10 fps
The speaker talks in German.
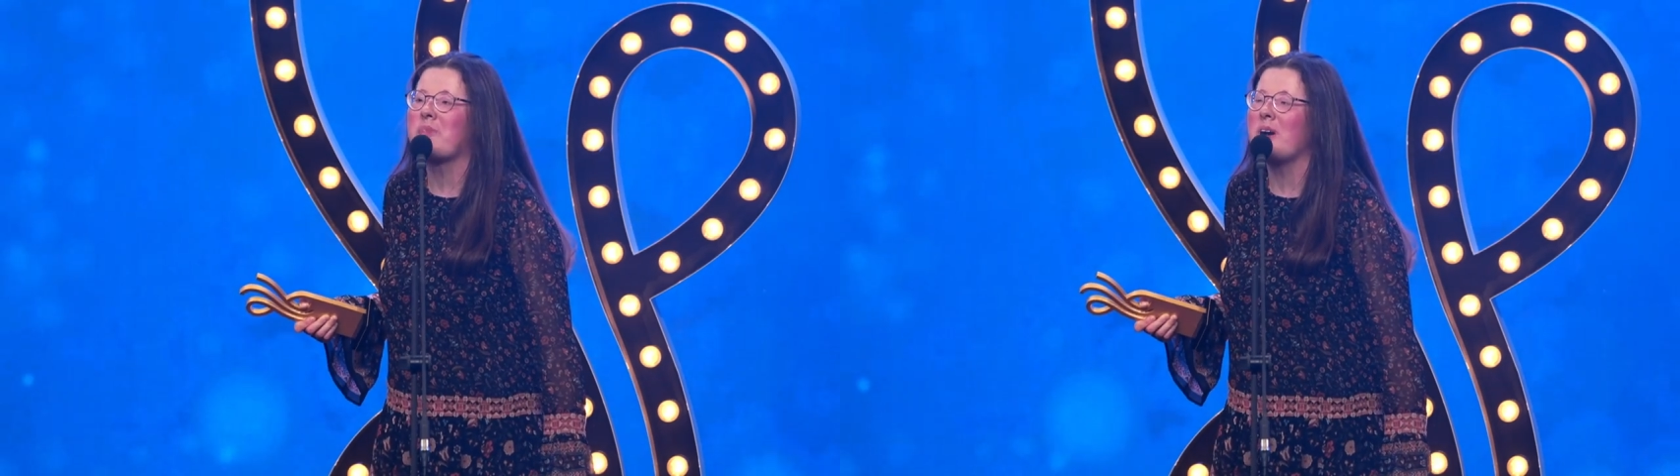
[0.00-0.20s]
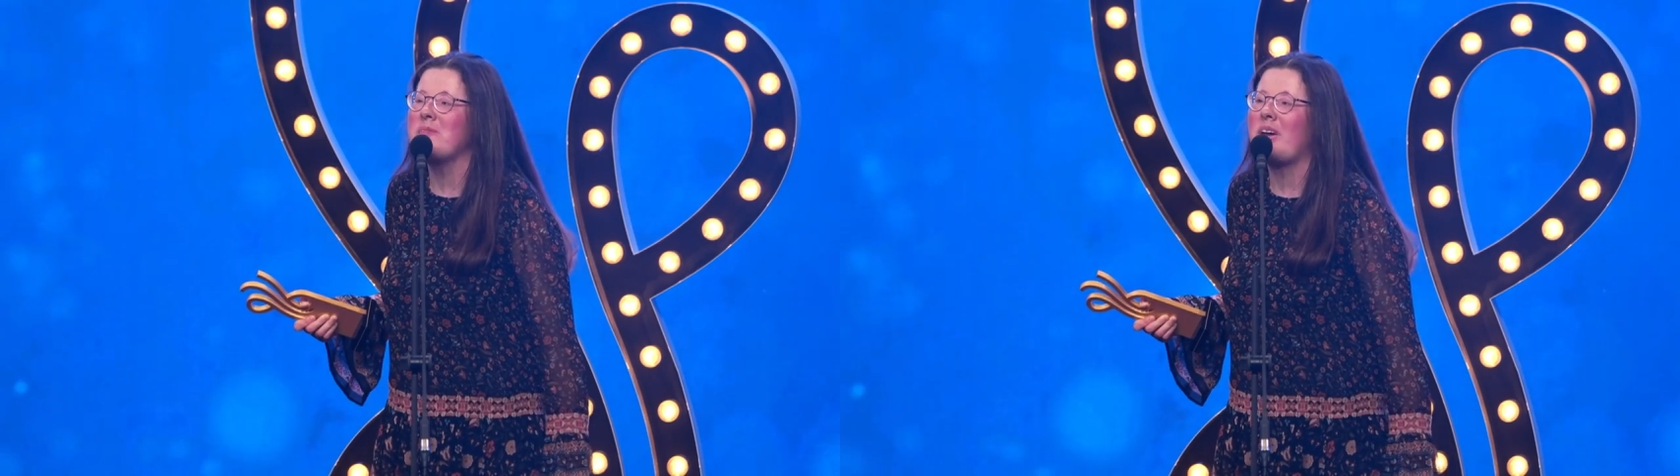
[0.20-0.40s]

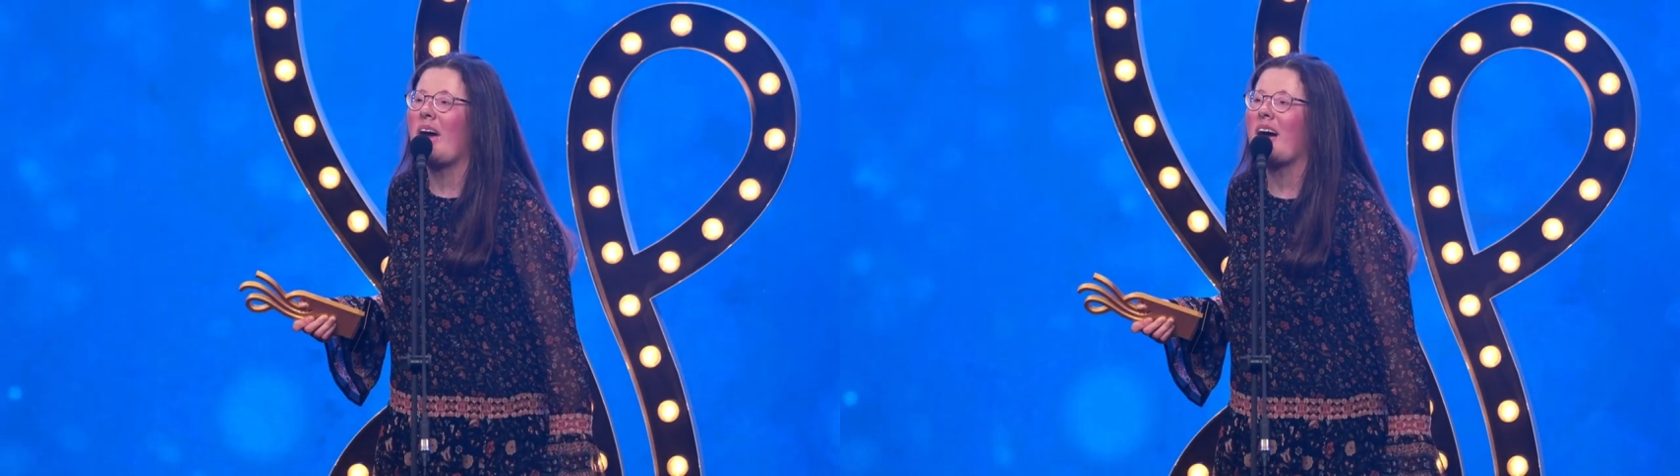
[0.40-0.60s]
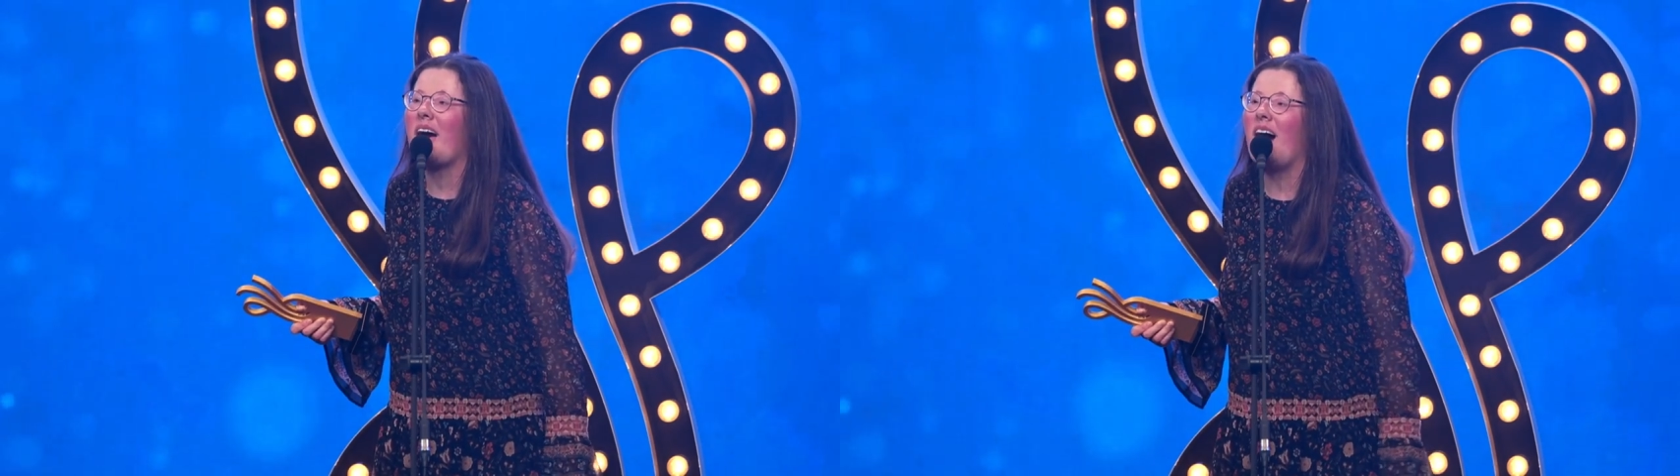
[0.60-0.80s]

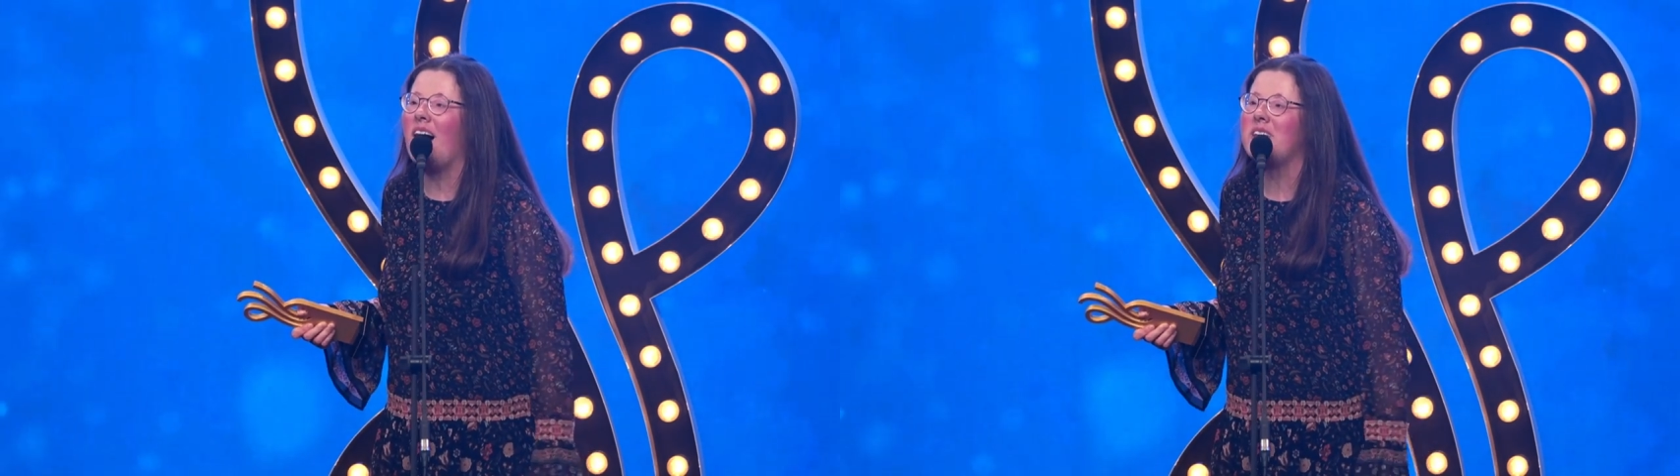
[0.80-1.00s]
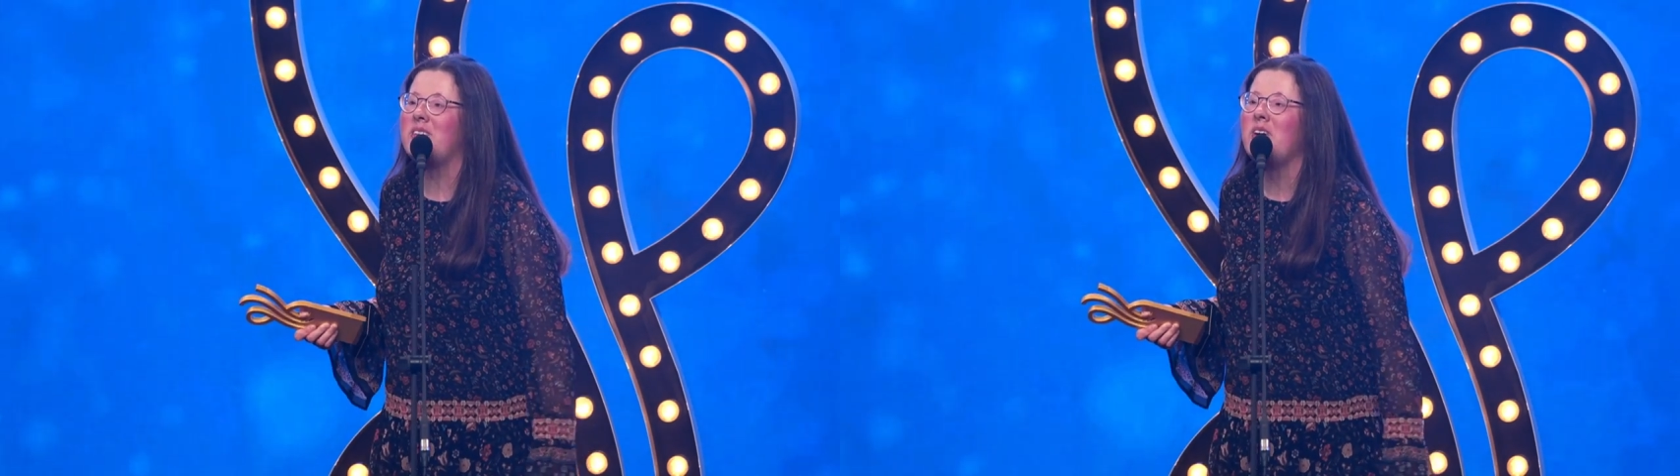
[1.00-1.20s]
Premiere
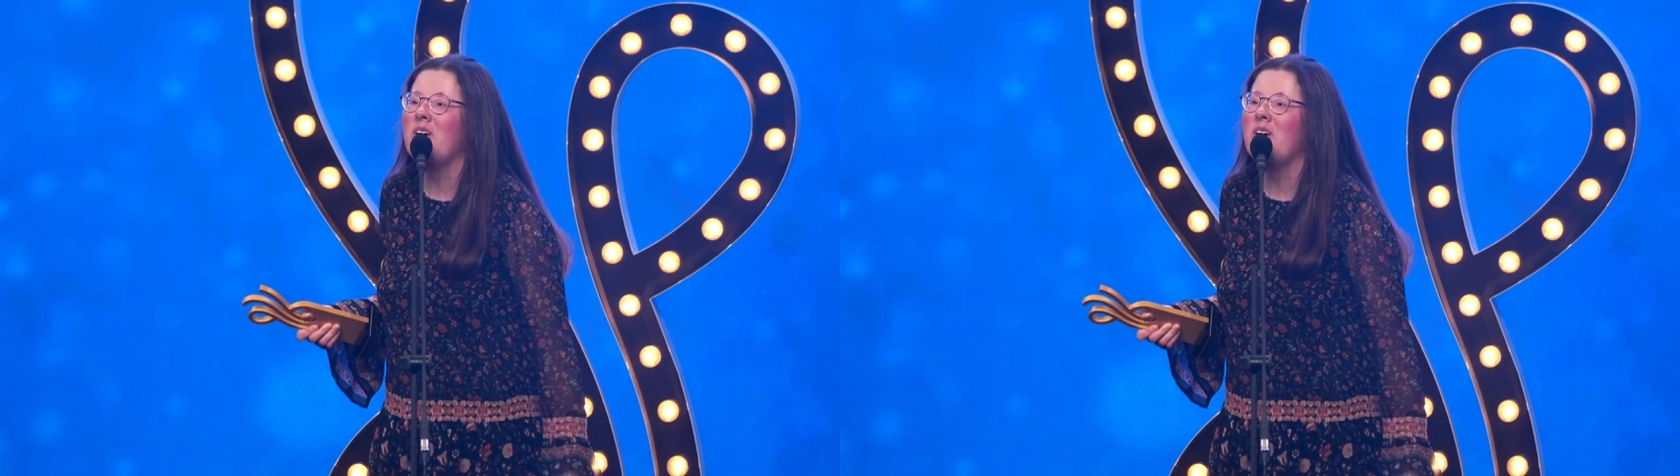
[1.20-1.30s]
hat.